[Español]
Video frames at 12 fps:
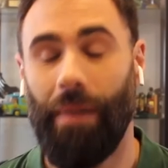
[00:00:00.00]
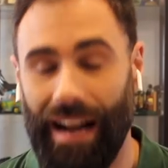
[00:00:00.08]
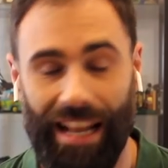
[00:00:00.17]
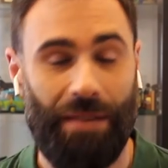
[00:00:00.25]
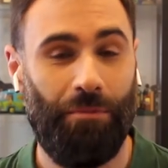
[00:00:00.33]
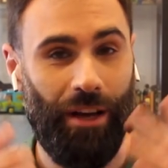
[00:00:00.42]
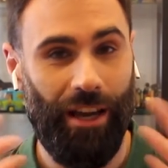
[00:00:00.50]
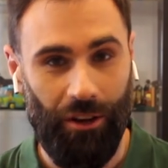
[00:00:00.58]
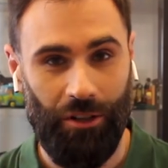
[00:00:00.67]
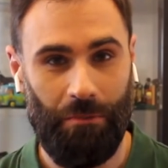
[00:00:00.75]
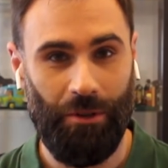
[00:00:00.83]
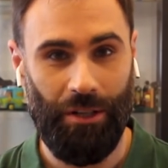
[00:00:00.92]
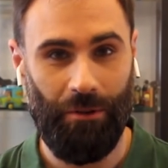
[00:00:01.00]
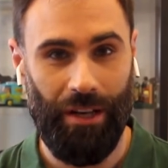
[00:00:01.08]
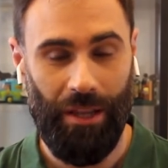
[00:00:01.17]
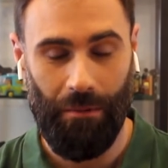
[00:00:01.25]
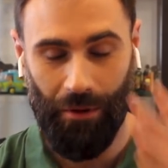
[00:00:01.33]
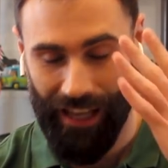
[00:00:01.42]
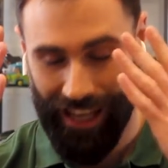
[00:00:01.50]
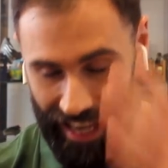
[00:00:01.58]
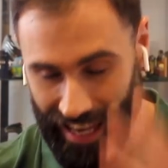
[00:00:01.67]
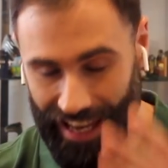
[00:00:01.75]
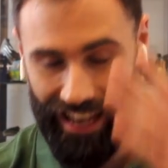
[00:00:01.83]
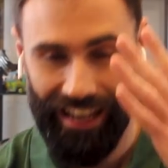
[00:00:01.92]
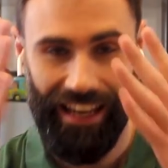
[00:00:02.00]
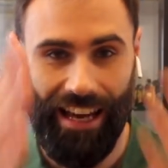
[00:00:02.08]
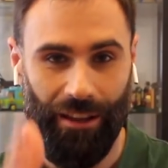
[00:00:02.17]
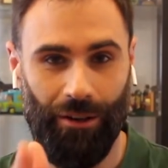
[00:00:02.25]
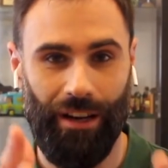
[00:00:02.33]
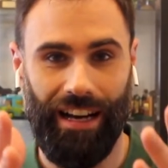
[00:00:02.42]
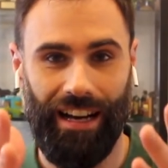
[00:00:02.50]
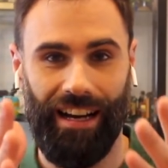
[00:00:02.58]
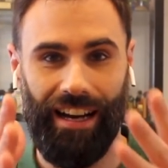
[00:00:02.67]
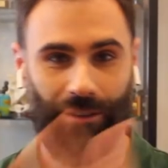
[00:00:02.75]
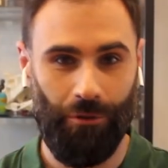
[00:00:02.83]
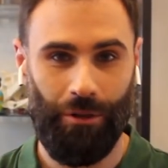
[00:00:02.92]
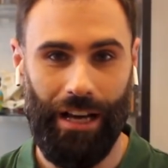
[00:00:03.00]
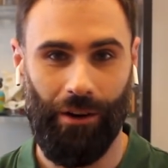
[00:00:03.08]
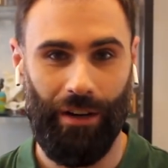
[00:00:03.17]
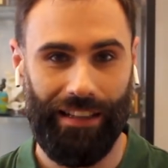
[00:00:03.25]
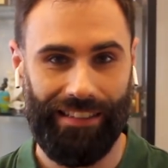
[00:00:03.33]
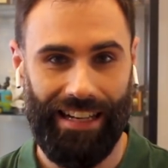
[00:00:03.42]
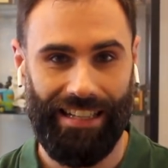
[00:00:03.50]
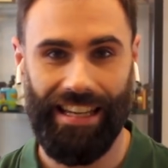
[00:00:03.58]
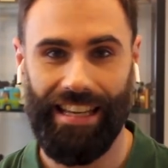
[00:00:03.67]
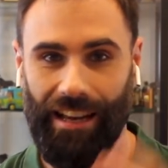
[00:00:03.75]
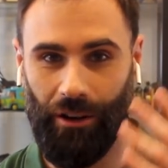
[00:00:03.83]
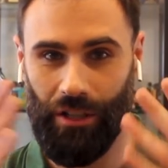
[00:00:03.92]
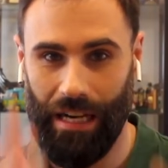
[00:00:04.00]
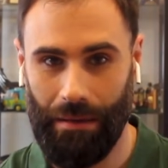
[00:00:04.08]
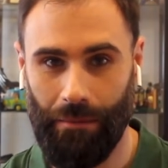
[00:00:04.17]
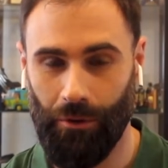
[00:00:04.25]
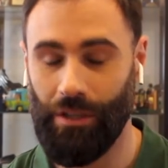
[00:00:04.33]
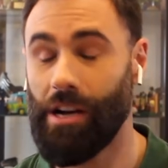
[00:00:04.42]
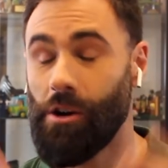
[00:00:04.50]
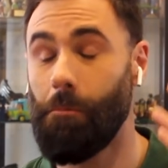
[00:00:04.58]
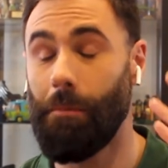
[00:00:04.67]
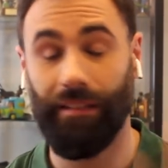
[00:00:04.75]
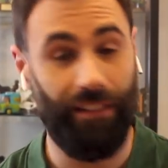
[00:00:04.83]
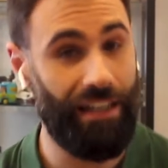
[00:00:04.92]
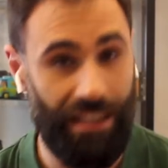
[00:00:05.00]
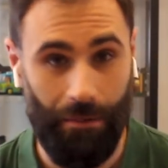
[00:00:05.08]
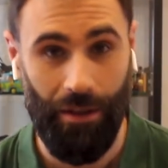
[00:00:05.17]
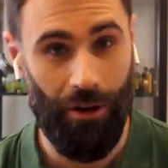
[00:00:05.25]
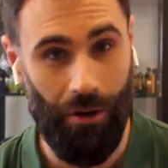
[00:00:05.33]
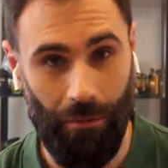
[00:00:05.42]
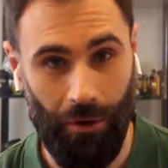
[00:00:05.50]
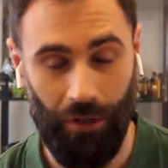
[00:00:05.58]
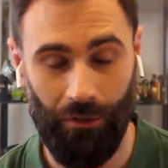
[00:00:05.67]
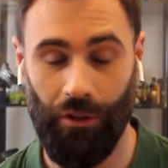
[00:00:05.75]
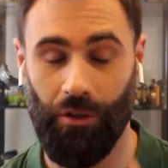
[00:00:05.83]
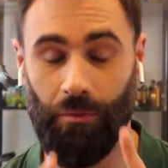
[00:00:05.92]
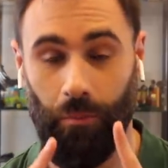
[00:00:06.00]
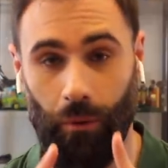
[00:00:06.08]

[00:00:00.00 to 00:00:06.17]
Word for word: Vale, ¿y por qué nos hemos reunido? ¿Por qué he liado a Jesús a conectarse y a que nos grabemos y a compartir este vídeo con vosotros?